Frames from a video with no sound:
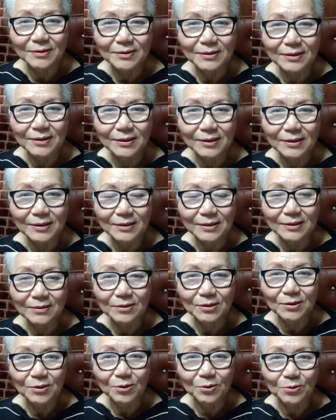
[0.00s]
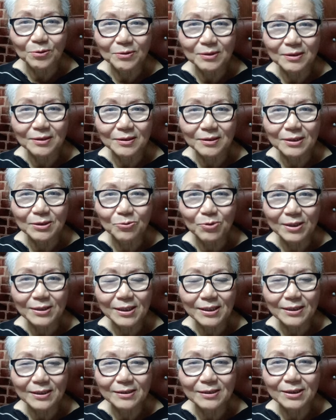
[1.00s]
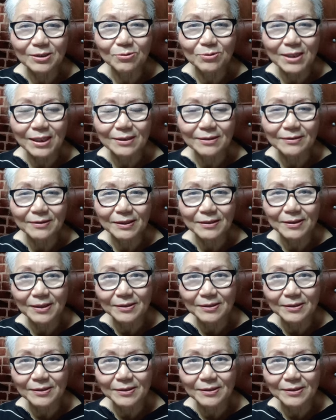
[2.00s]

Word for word: 저기 의료 의과대학을 증원하는 데